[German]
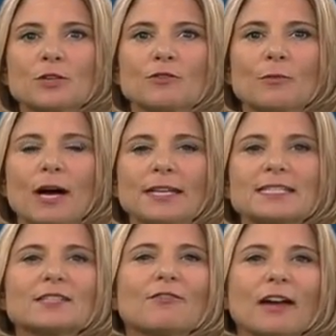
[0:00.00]
offenbar eine
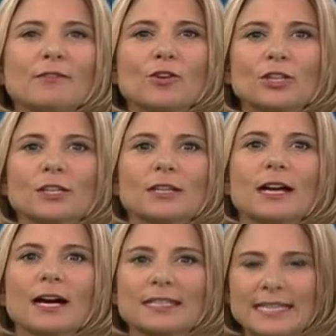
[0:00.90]
zweiwöchige
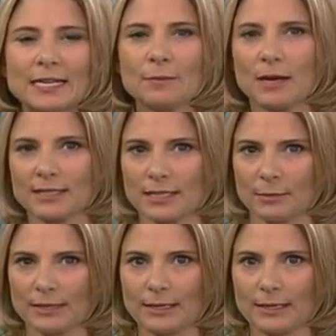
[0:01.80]
Quarantänemaßnahme